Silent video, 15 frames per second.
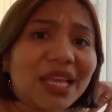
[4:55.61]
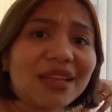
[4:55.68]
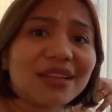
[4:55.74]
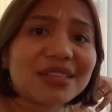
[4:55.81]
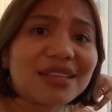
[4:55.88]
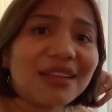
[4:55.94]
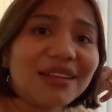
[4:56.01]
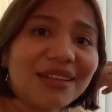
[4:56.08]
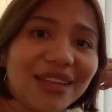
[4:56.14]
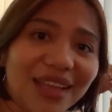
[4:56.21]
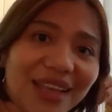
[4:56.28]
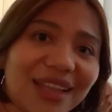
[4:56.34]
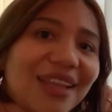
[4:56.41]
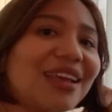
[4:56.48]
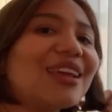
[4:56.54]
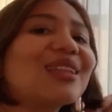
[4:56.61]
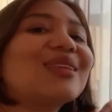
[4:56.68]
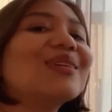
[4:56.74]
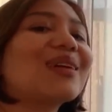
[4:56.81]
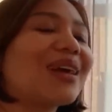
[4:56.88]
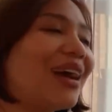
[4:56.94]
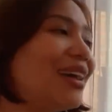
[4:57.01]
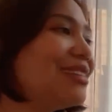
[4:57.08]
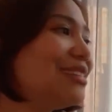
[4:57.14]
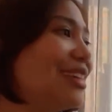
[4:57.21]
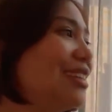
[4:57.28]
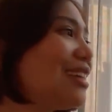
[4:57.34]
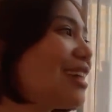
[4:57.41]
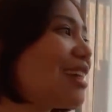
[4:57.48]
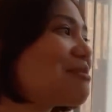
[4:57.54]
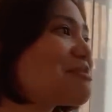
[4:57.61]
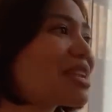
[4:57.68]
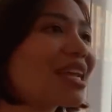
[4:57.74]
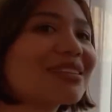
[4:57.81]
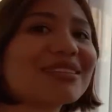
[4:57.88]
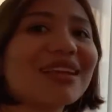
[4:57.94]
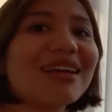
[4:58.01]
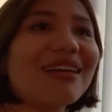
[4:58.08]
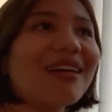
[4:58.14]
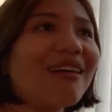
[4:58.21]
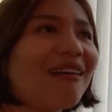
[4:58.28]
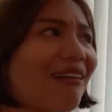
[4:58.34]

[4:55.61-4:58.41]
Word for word: anak sendiri gitu kan jadi kayak berasa